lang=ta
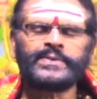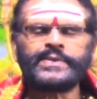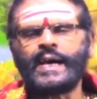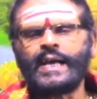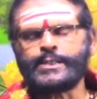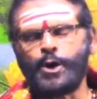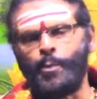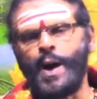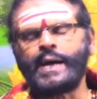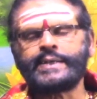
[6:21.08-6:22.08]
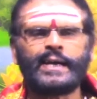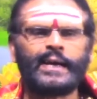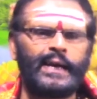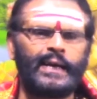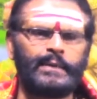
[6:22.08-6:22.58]
சகல
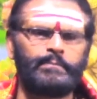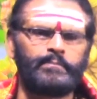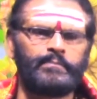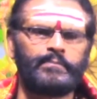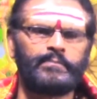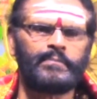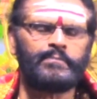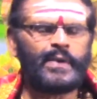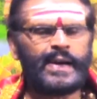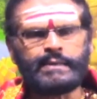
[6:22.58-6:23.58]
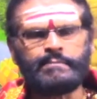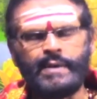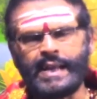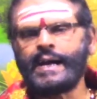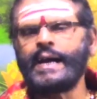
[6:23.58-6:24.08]
சௌபாக்கியங்களையும் வேண்டும்
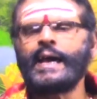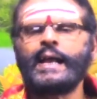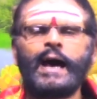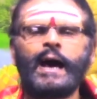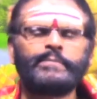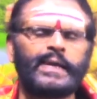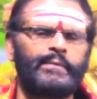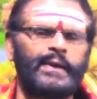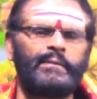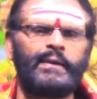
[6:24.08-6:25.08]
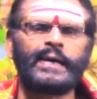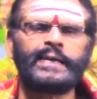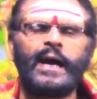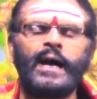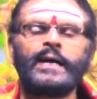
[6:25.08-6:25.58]
வரங்களை எல்லாம்
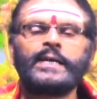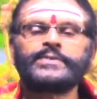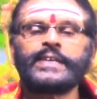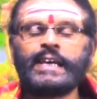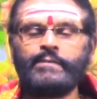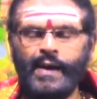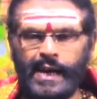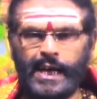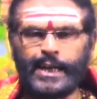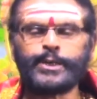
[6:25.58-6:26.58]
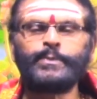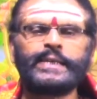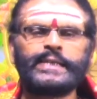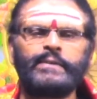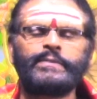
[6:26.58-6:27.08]
தரவல்லவளாகிய ஸ்ரீ வரலட்சுமி
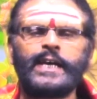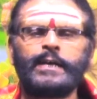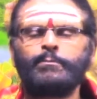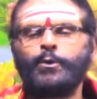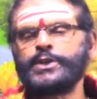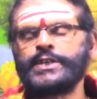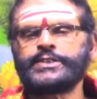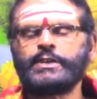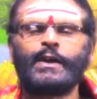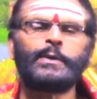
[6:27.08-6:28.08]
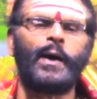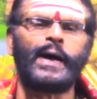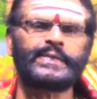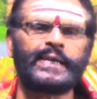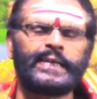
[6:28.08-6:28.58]
தேவியை பூஜித்து
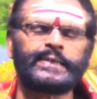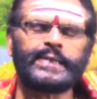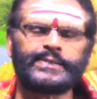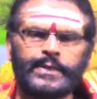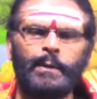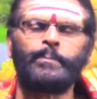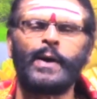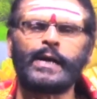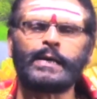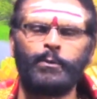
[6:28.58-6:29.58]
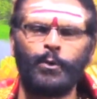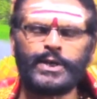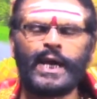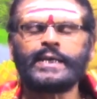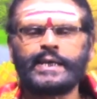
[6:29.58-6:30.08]
வழிபாடு செய்கின்ற சிறப்பான
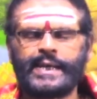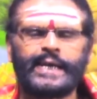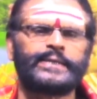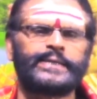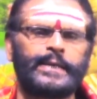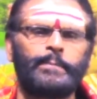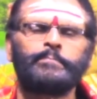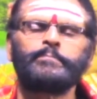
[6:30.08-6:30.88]
பூஜை இன்றைய தினம்